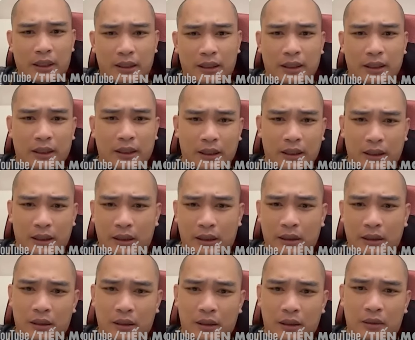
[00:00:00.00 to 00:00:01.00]
gì ấy,
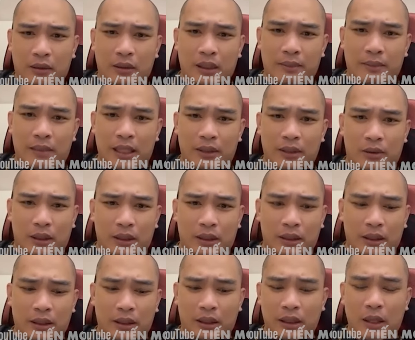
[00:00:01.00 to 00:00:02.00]
thì nó đem lại cho anh
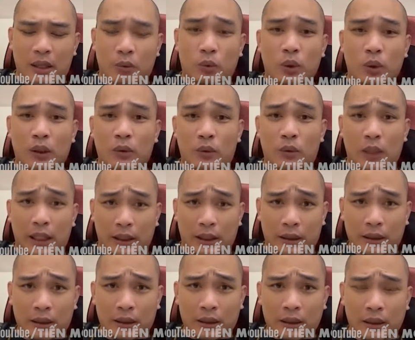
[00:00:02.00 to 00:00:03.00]
là cái học thuyết của
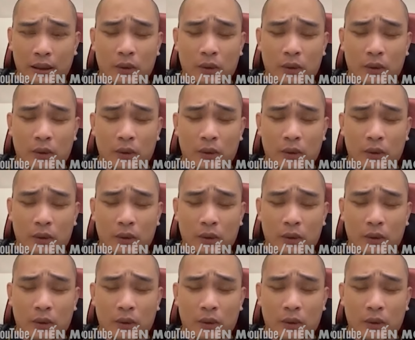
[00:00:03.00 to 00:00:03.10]
anh cái